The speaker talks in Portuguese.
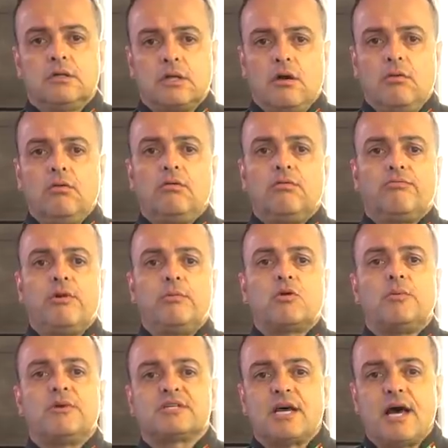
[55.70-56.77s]
Então vamos
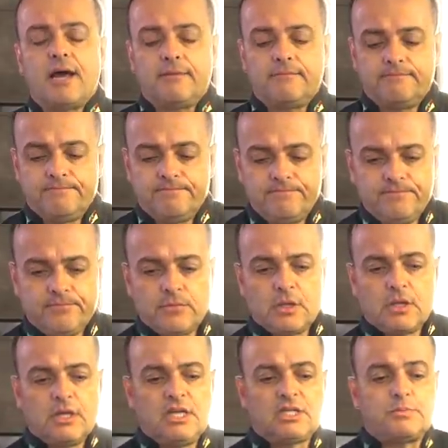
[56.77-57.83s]
começar
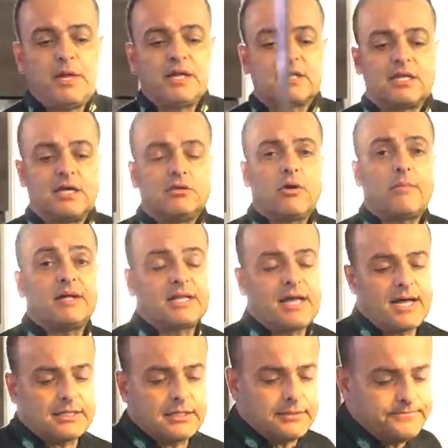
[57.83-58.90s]
espetando a
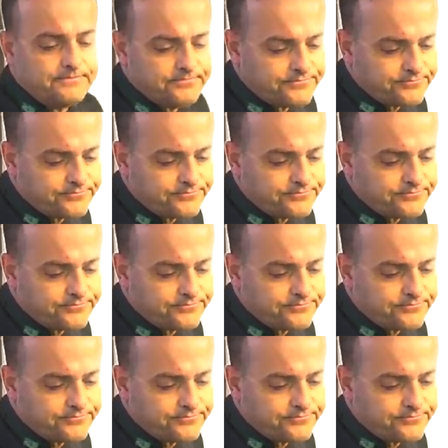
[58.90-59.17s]
batata.